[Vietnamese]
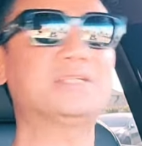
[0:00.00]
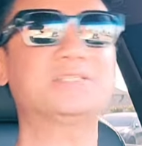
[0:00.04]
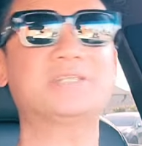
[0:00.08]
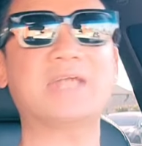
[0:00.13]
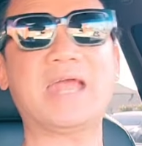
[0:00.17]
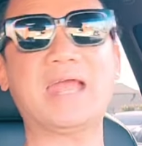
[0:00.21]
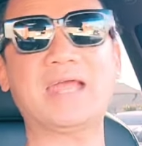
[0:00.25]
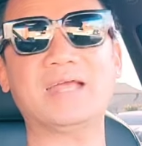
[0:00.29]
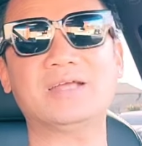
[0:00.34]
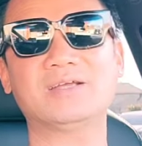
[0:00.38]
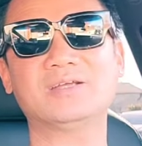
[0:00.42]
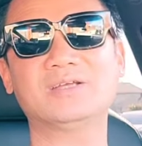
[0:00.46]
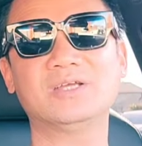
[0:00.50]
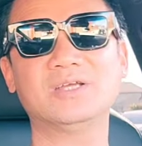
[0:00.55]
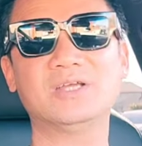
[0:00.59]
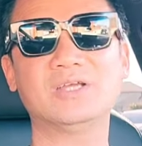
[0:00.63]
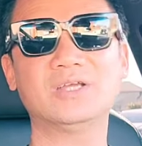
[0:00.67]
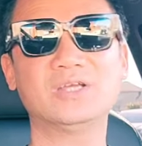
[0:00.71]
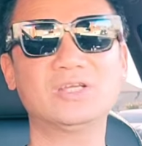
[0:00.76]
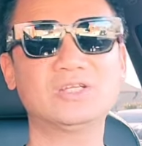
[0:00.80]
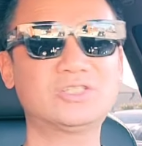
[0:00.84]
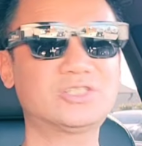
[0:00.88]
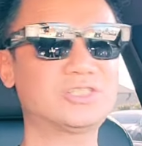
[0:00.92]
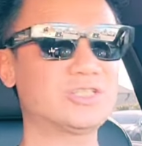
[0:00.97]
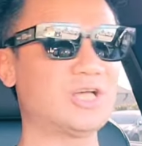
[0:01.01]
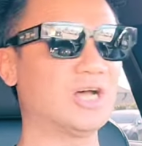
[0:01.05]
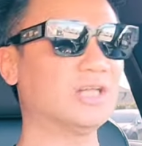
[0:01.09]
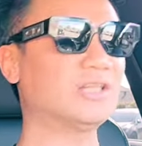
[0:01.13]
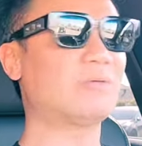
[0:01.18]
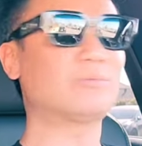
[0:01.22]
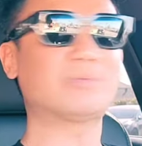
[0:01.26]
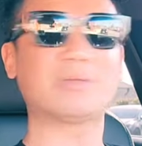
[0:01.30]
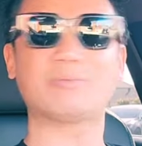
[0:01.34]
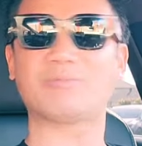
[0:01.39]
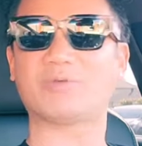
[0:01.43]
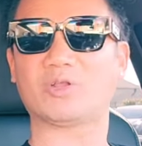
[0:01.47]
tra Sở
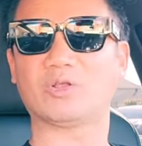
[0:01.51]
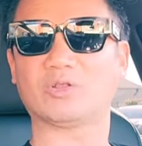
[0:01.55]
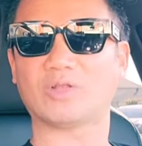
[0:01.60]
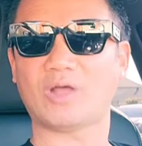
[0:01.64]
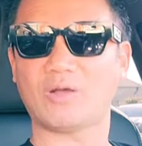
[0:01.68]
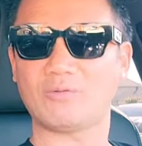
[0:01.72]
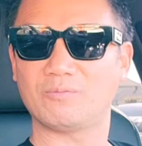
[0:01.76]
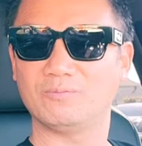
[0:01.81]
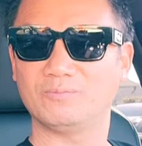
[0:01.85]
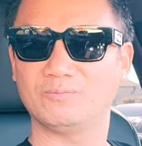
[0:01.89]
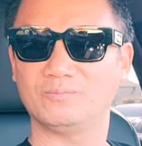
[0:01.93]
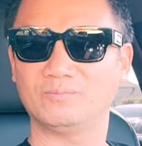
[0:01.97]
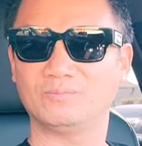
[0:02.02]
Thông tin và Truyền thông